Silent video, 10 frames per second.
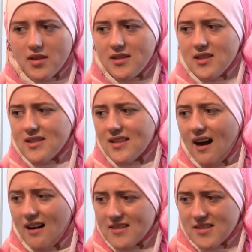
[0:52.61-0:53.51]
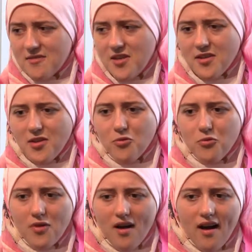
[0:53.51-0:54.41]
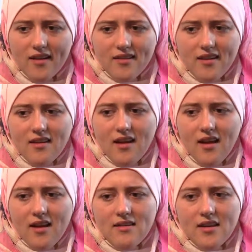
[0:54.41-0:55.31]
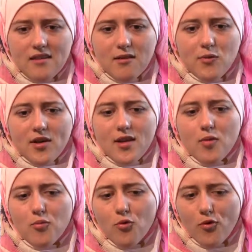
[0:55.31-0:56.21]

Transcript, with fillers: Masalarında içkiler veya buna benzer şeyler yoktu.